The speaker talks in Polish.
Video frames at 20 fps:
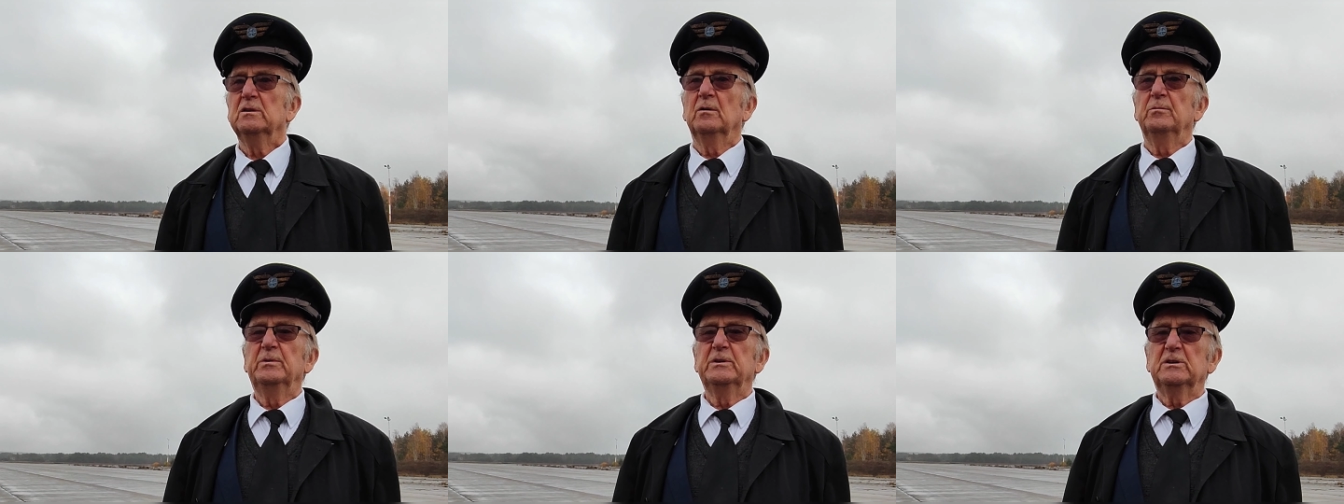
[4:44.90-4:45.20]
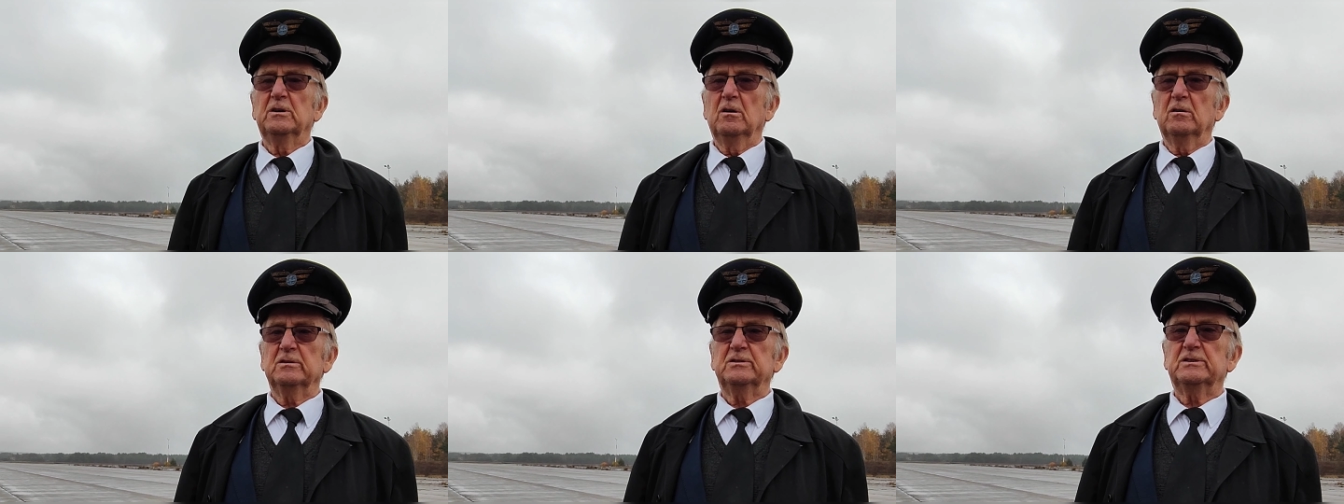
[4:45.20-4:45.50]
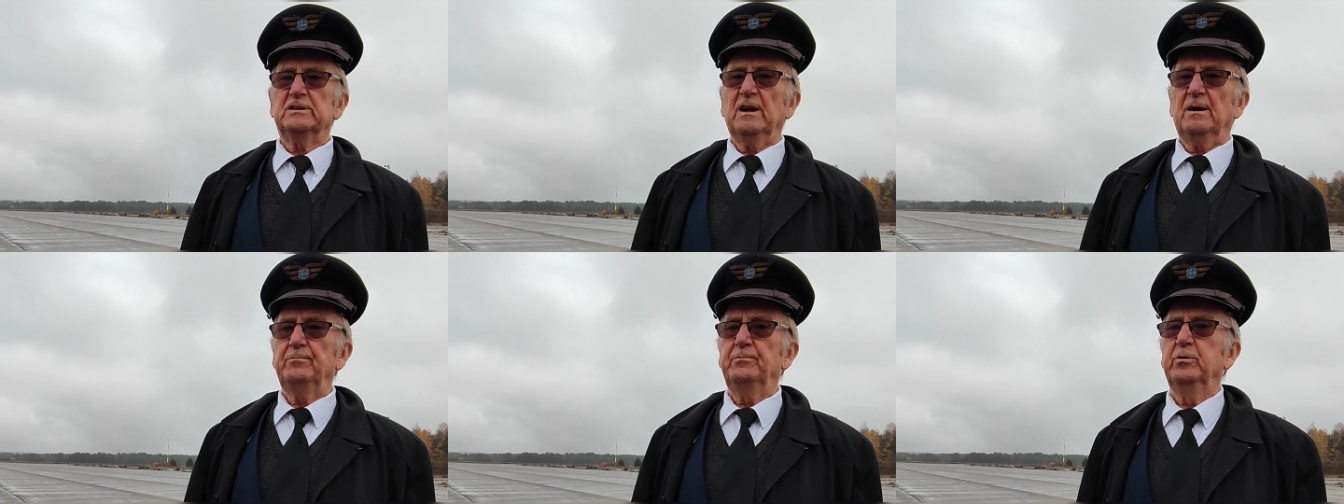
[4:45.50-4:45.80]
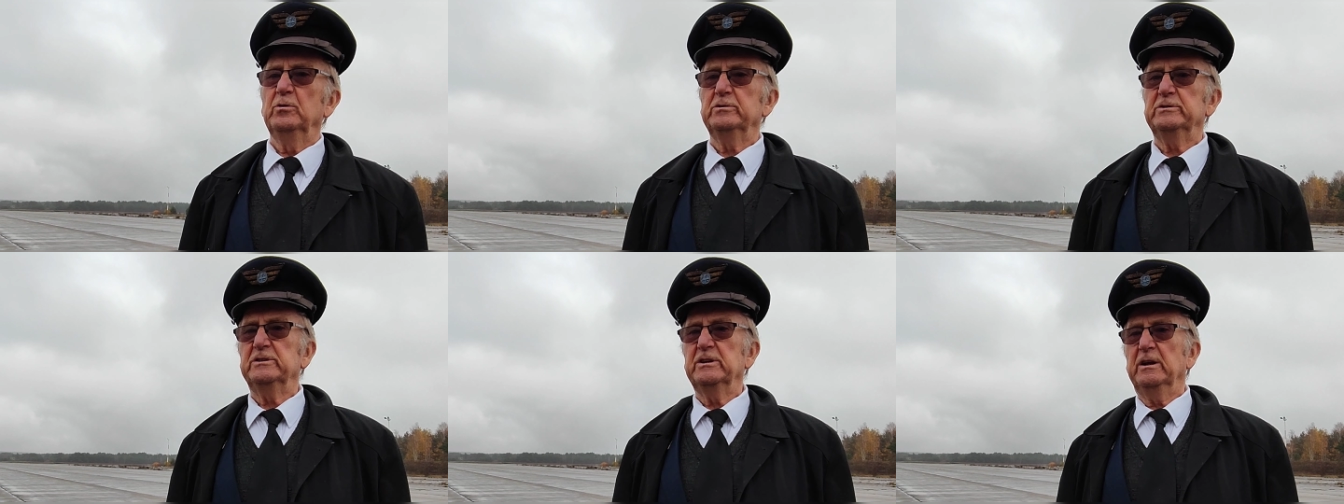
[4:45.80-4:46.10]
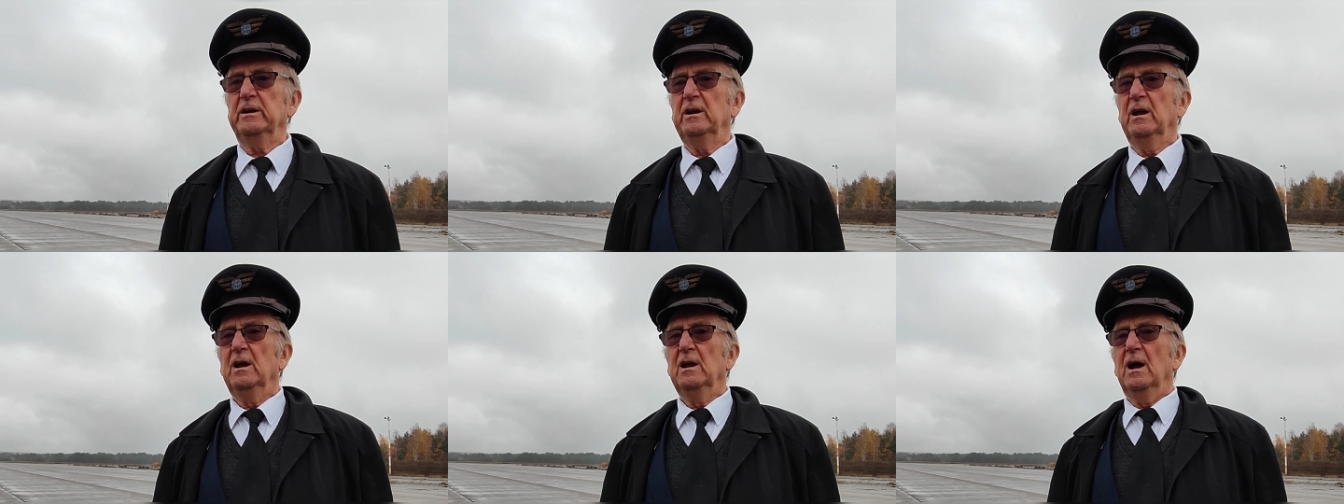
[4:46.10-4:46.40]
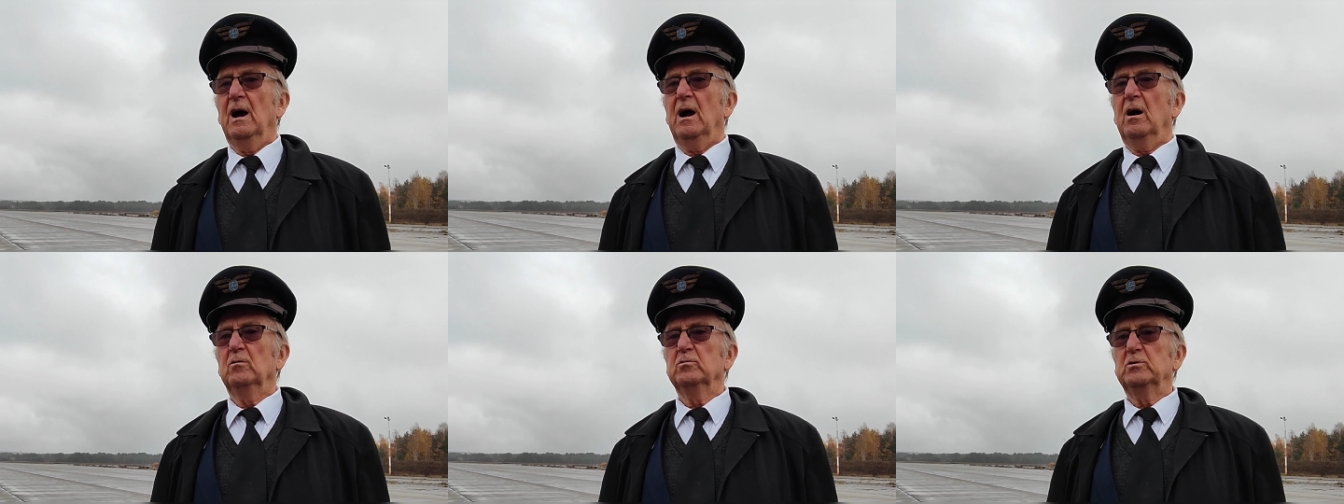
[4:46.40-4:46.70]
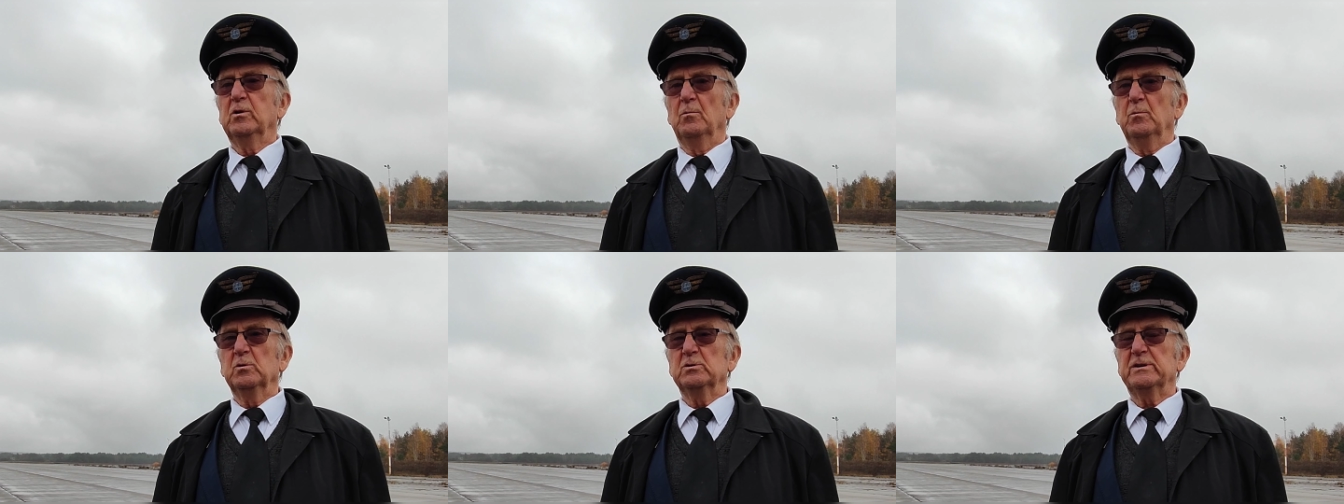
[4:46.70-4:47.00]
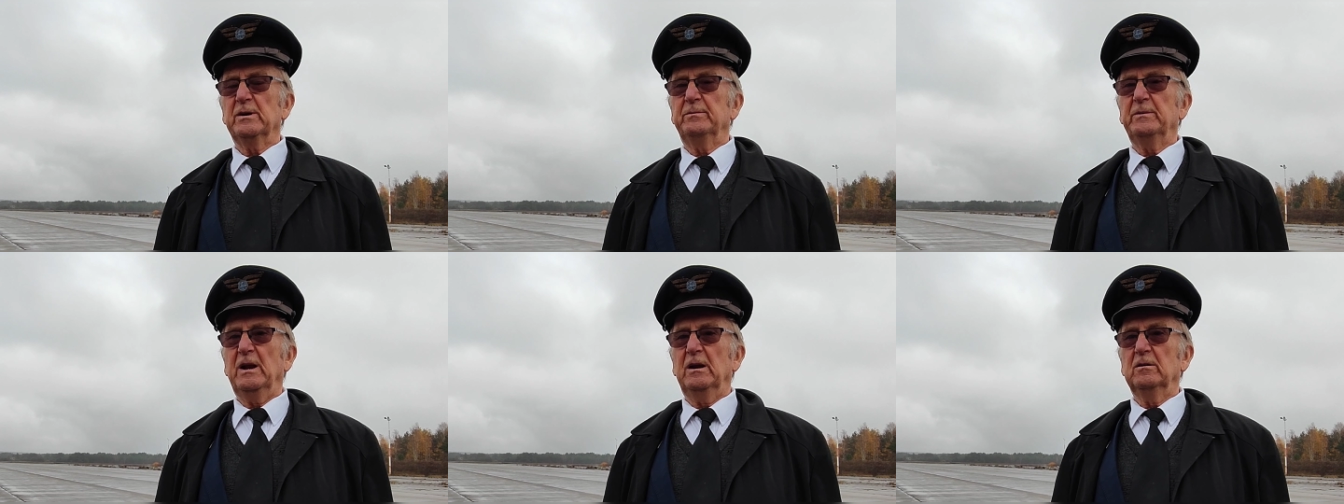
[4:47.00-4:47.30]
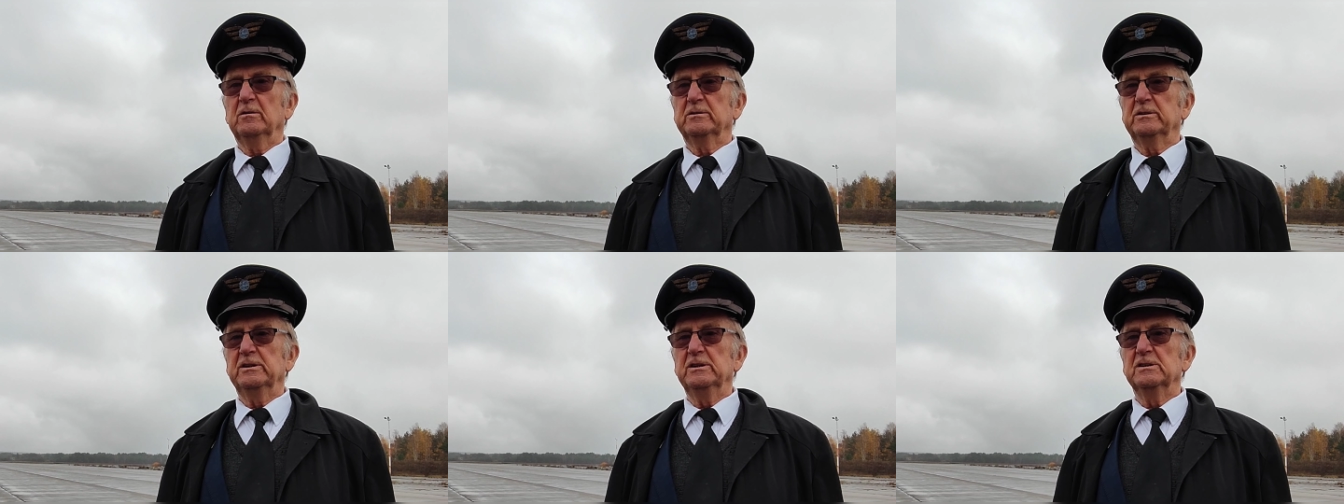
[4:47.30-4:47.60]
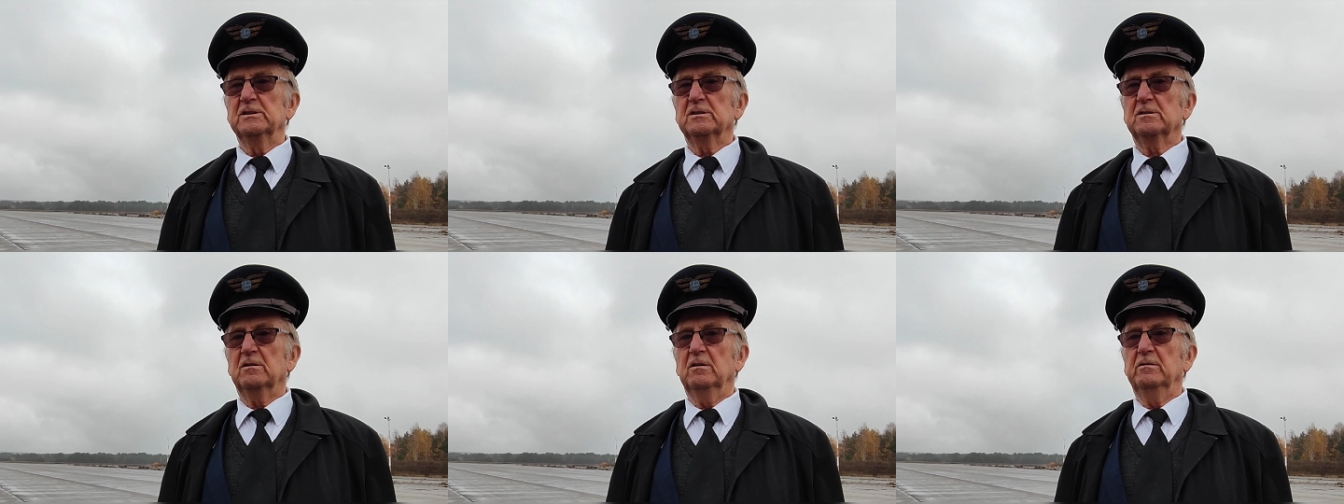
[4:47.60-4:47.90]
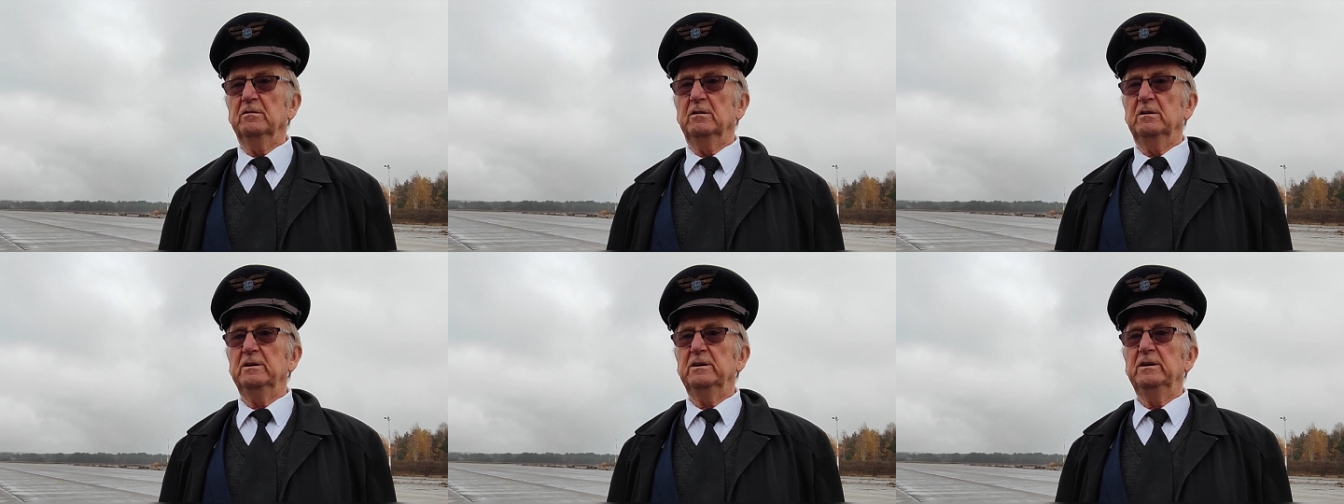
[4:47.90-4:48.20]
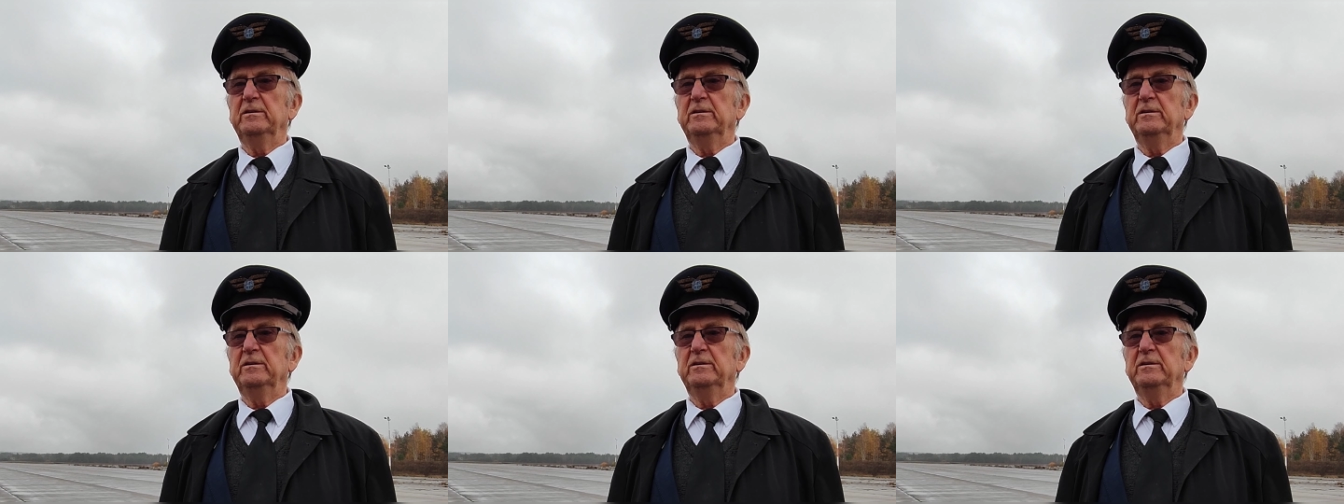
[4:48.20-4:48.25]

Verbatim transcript: do Bydgoszczy, a później autobusem na lotnisko.